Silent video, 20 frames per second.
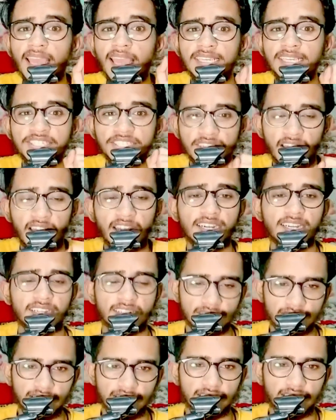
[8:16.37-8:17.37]
पढ़ाई स्टार्ट
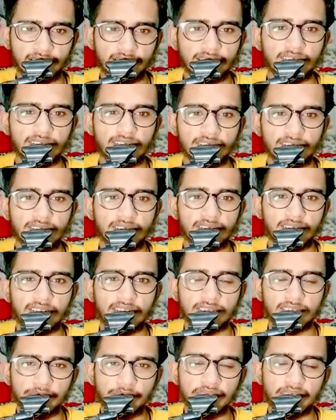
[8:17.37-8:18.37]
करनी है
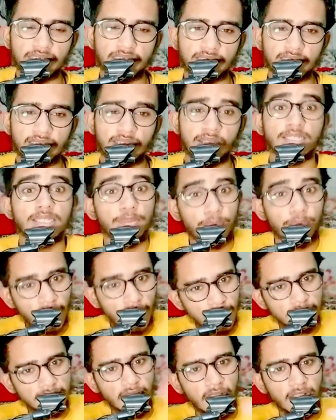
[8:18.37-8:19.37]
समझे जब
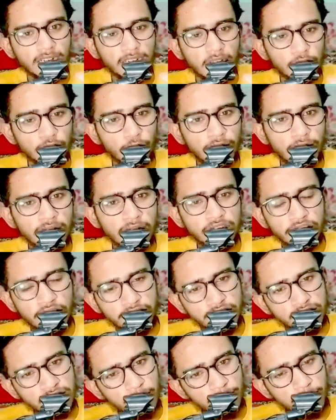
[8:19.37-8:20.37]
पढ़ाई स्टार्ट कर दोगे ना
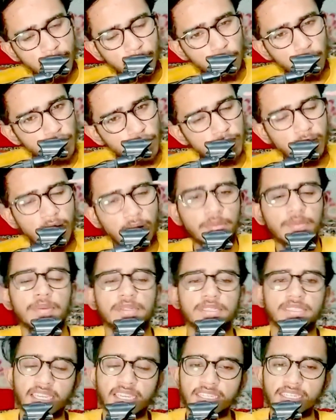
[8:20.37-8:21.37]
स्ट्रेटजी अपने आप खुद दिमाग में
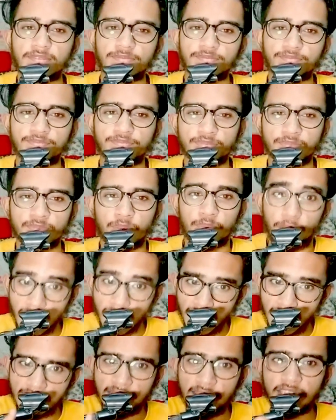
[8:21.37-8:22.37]
बन जाएगी
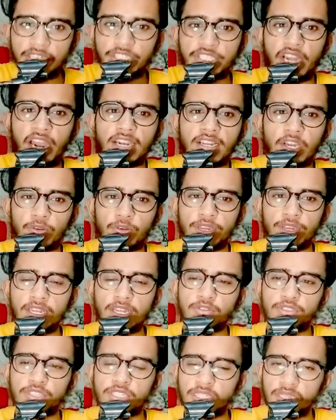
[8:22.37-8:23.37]
पढ़ाई करना स्टार्ट करोगे
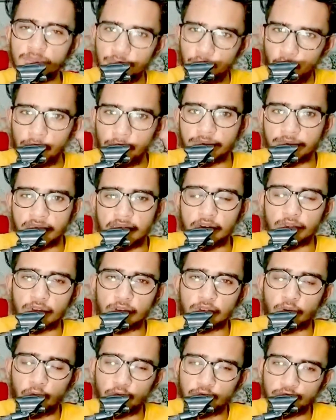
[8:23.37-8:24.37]
ना तो जितनी प्रॉब्लम्स है ना
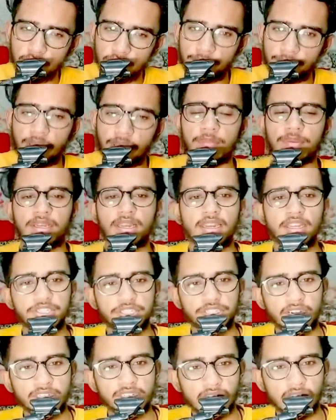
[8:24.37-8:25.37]
उनका सोल्यूशन अपने आप निकलना
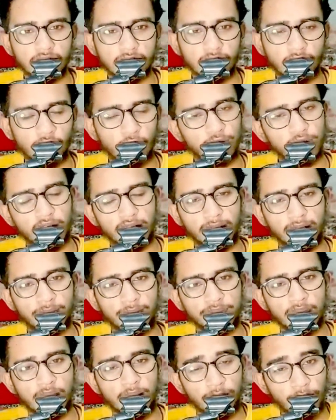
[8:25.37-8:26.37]
स्टार्ट हो जाएगा
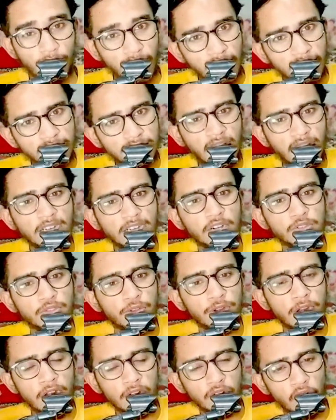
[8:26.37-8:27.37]
पढ़ाई स्टार्ट कर
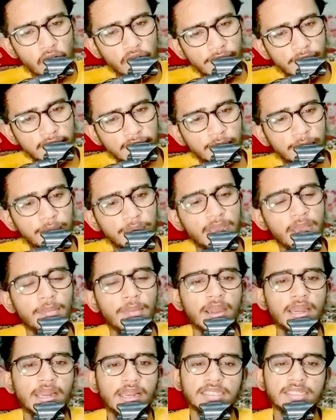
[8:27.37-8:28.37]
दोगे ना कॉन्फिडेंस अपने
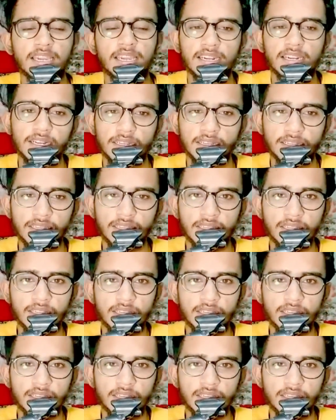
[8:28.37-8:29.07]
आप आने लग जाएगा